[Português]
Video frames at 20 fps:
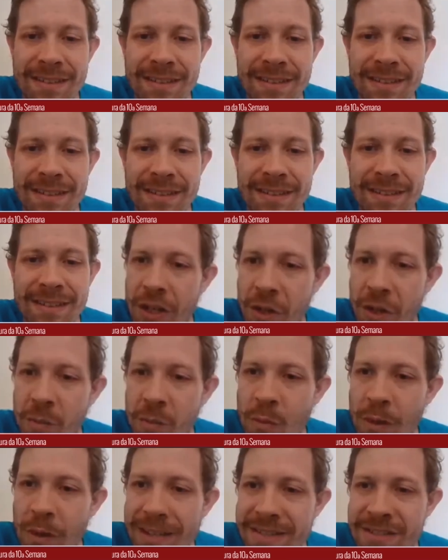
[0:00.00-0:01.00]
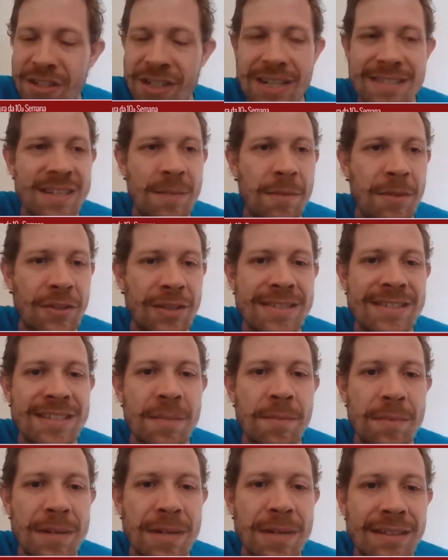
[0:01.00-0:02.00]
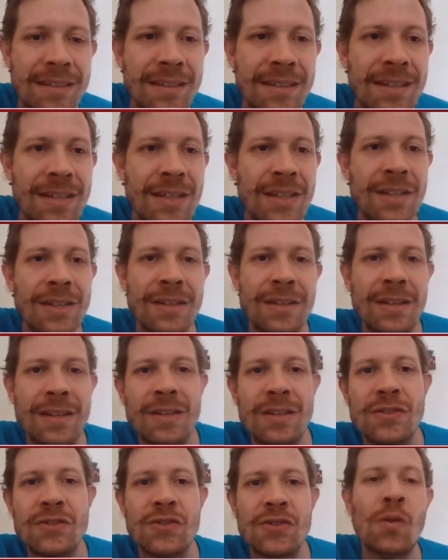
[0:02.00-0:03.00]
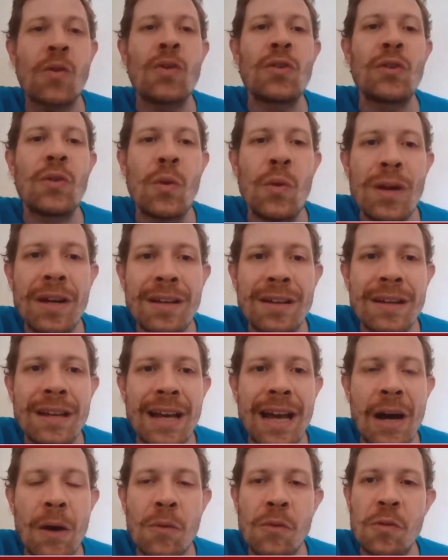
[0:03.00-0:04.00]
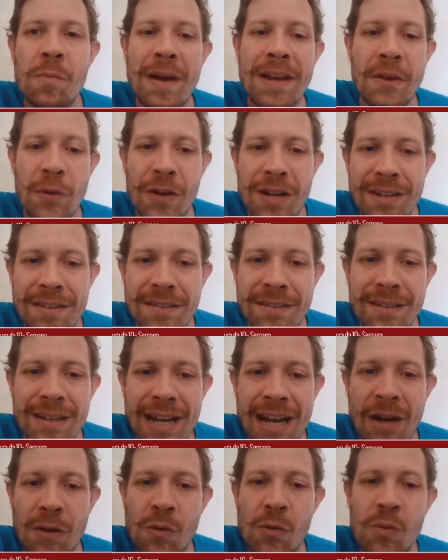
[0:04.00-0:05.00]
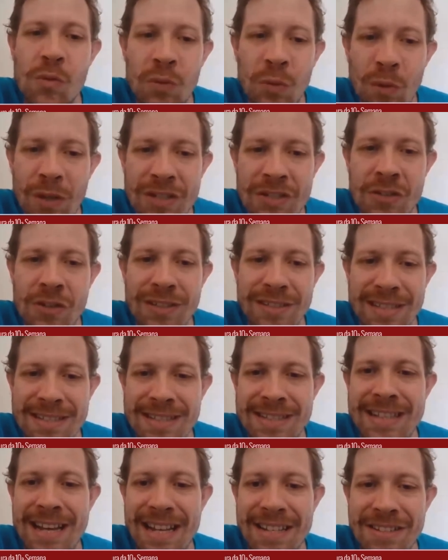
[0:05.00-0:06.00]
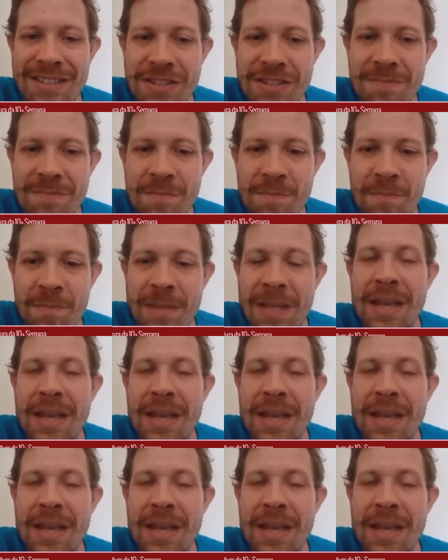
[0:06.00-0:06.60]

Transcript: Uma cerimônia como essa de lançamento da semana só coroa algo maior, a cultura de nossa cidade.